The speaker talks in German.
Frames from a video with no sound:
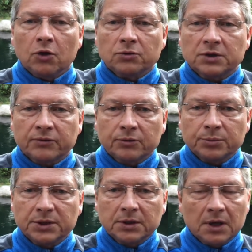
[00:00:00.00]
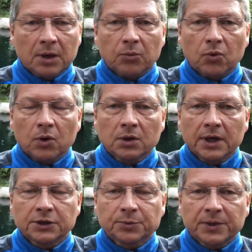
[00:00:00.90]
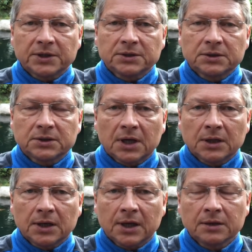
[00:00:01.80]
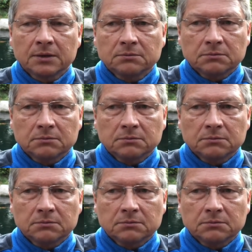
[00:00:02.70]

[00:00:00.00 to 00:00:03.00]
Und dafür bieten Labore entsprechende Sachen an.